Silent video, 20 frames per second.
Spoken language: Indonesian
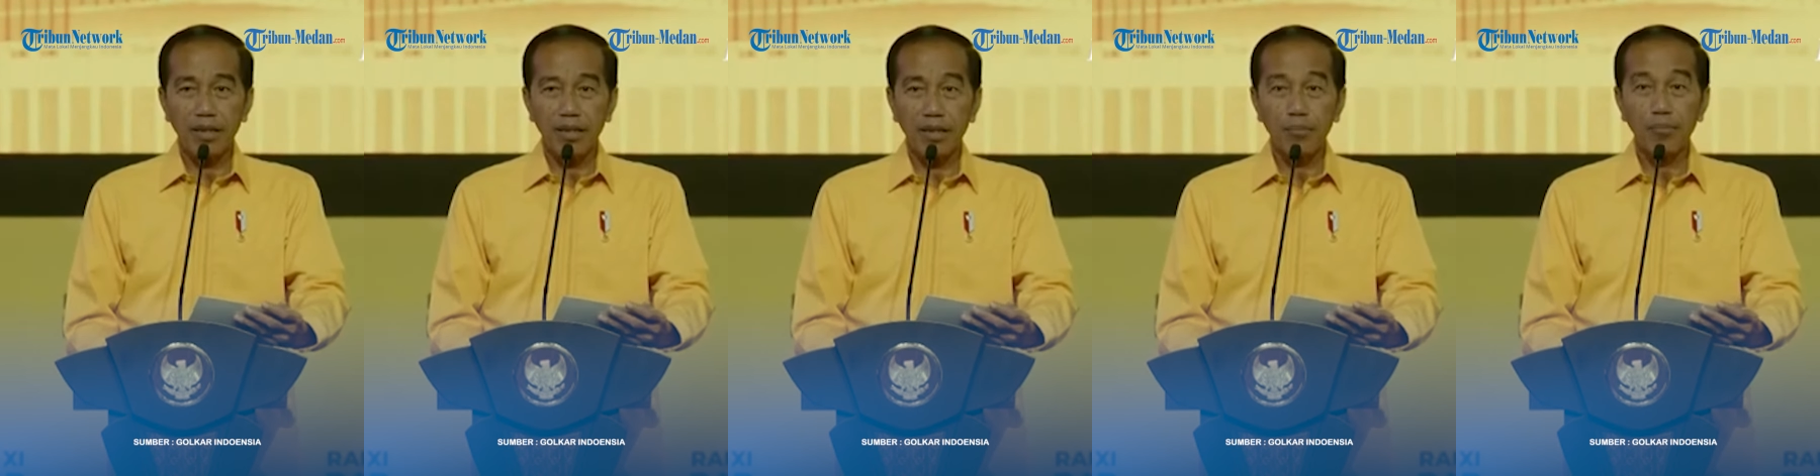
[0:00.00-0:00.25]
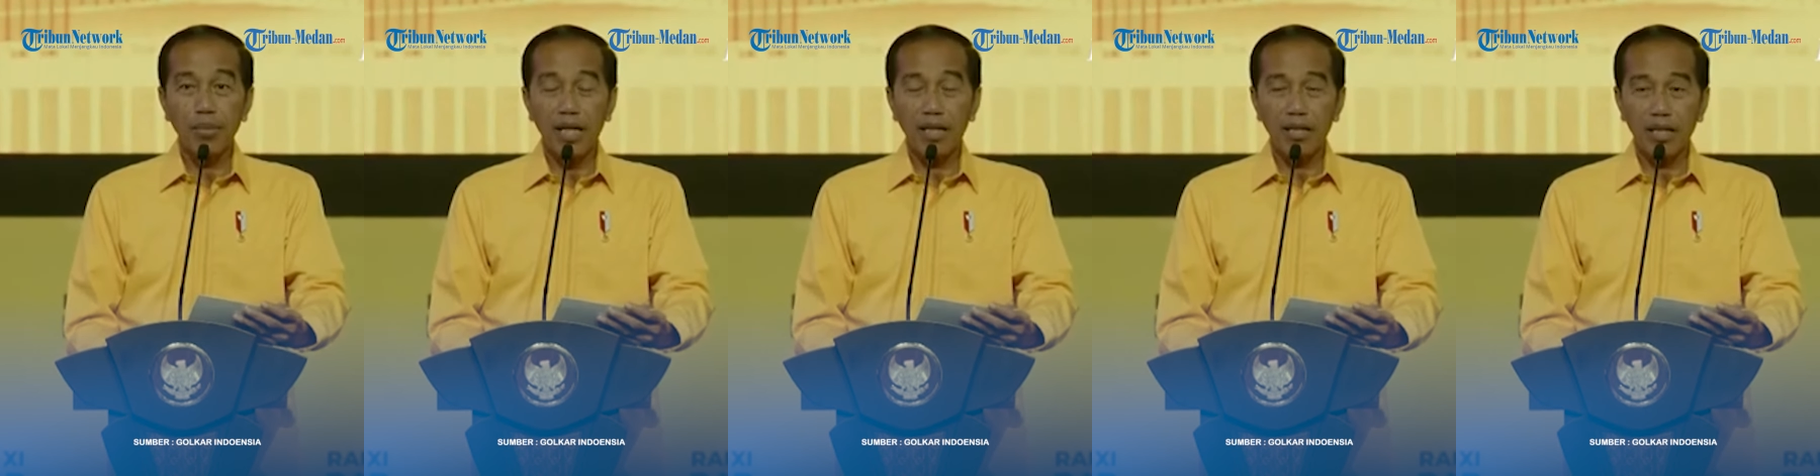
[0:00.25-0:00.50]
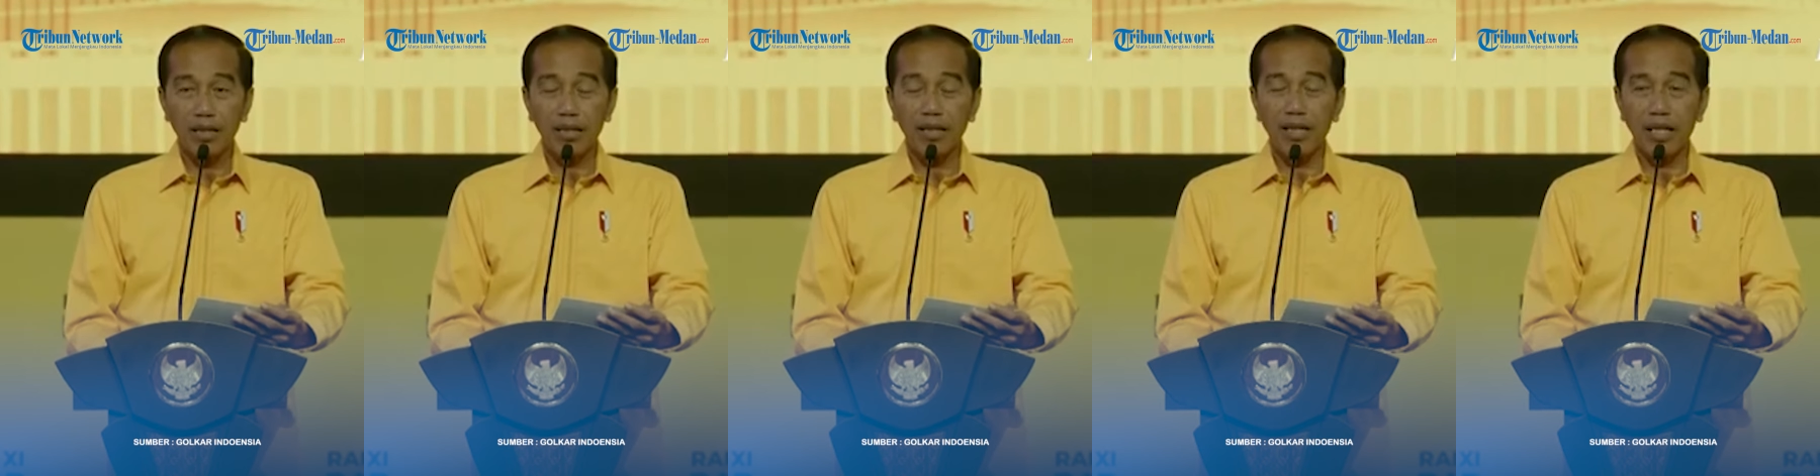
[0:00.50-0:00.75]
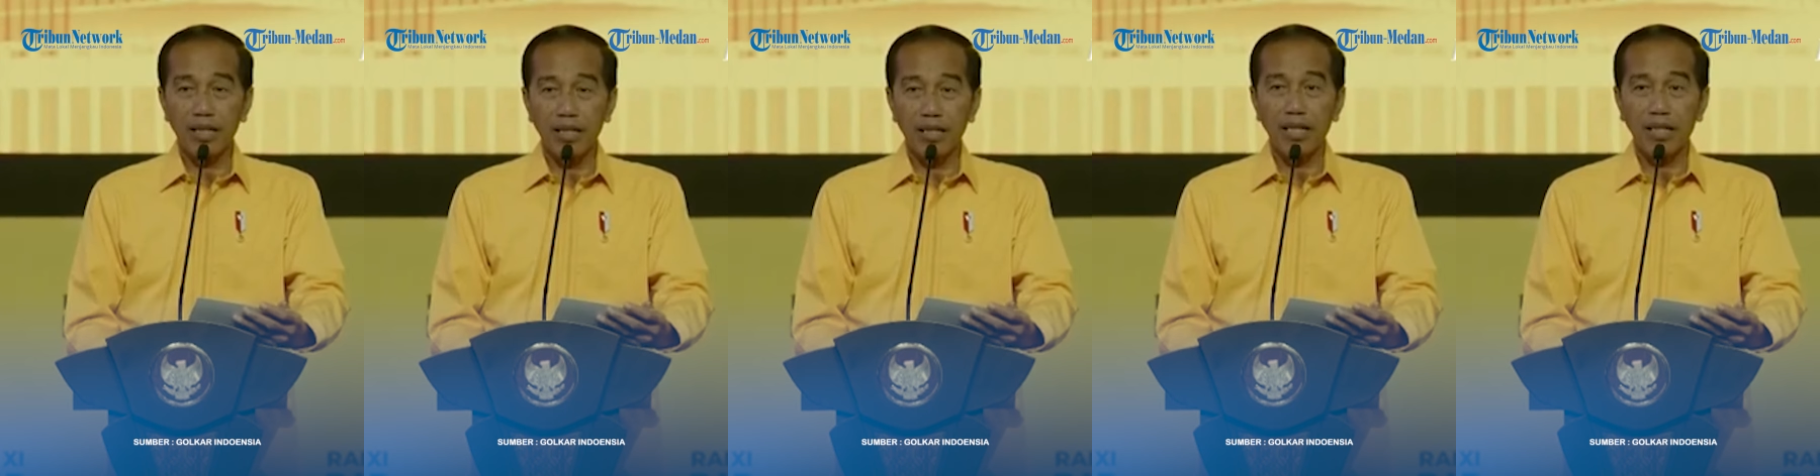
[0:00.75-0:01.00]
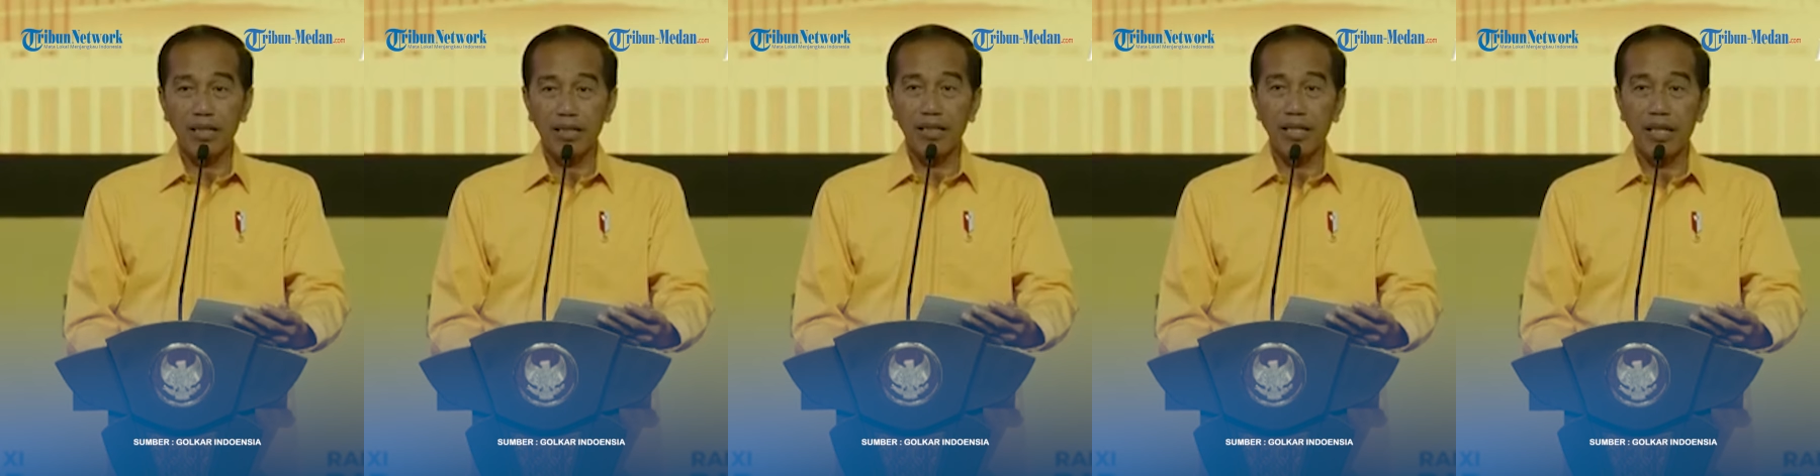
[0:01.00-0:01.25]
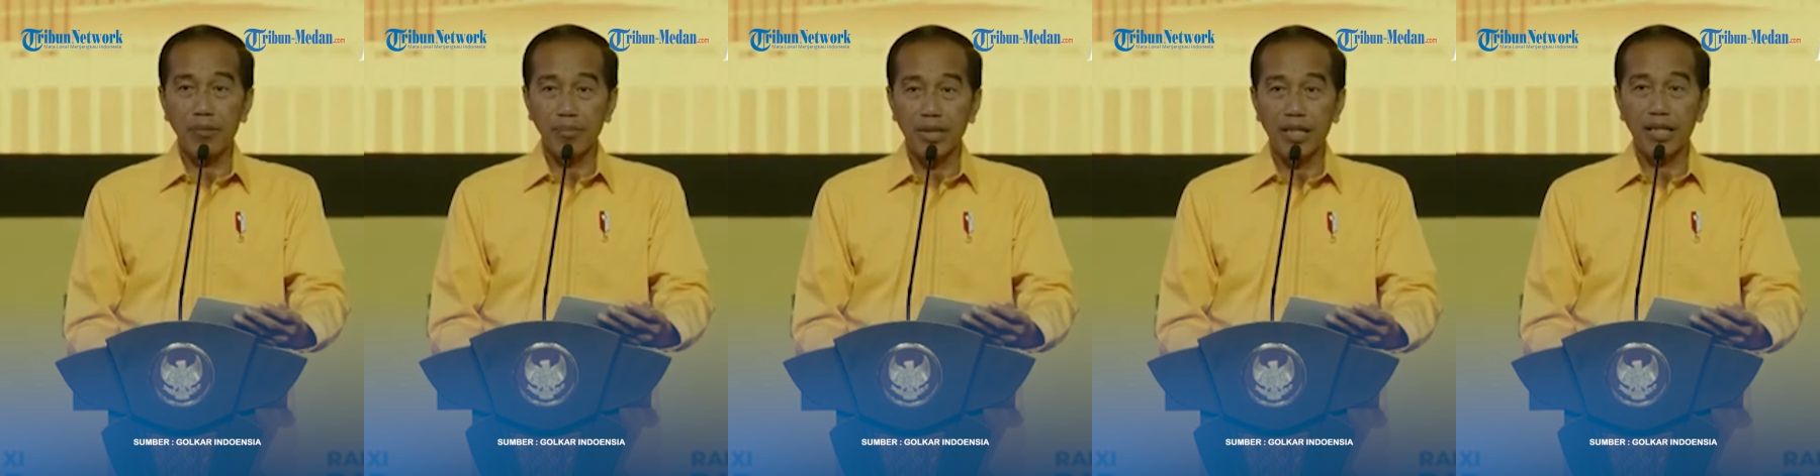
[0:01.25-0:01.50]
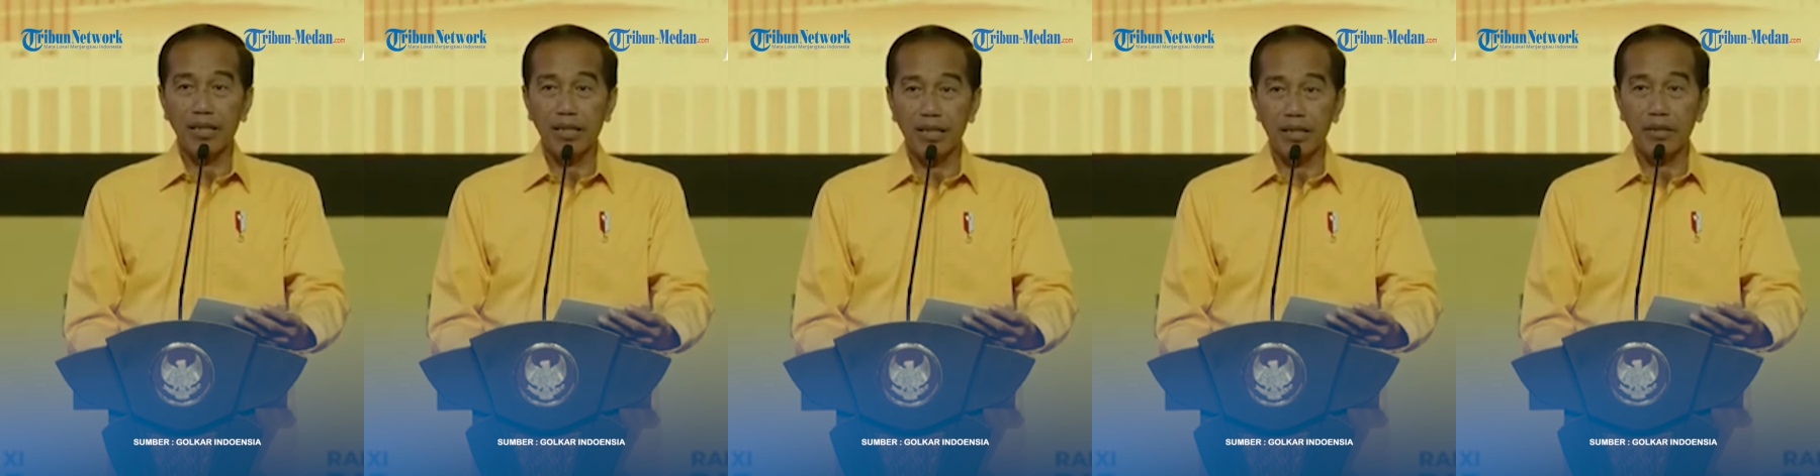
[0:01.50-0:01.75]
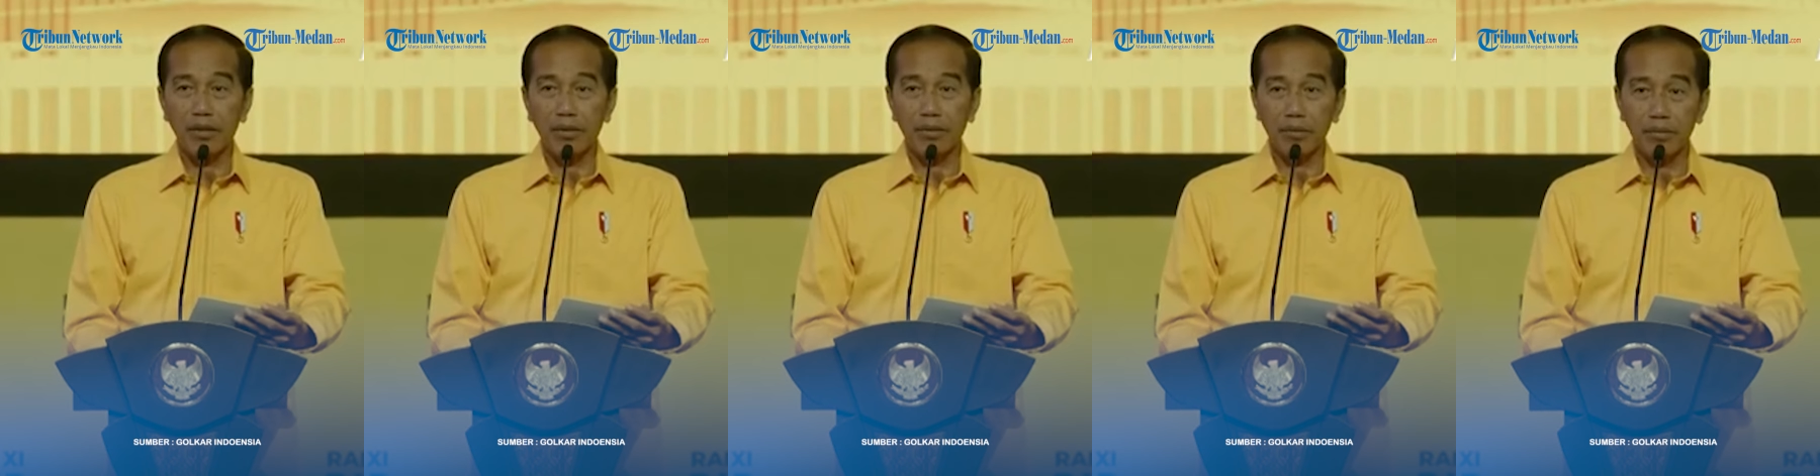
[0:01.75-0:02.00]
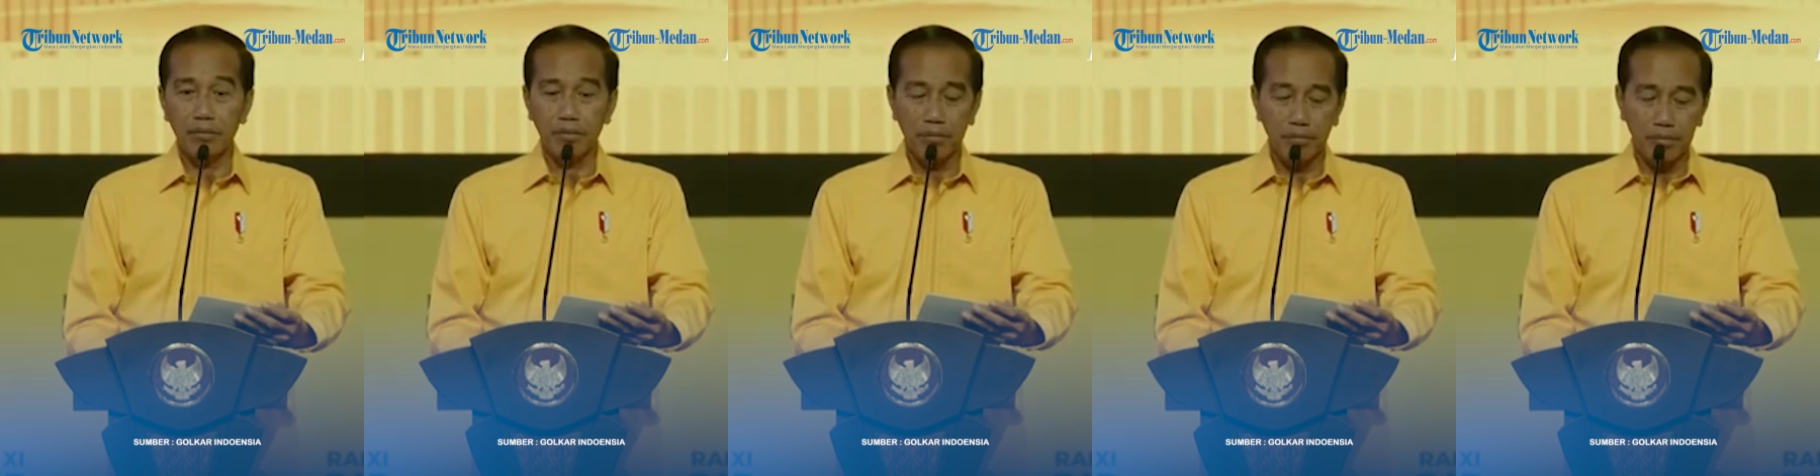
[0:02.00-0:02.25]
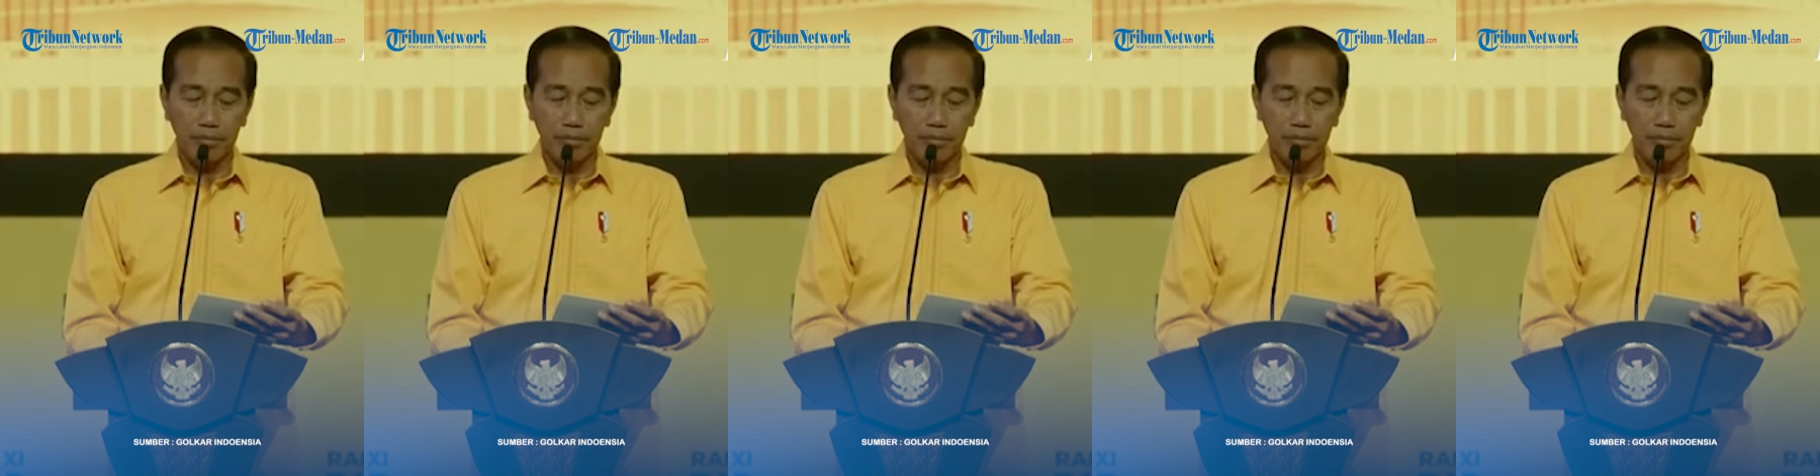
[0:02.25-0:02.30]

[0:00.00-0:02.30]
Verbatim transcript: lembaga negara yang kita miliki itu.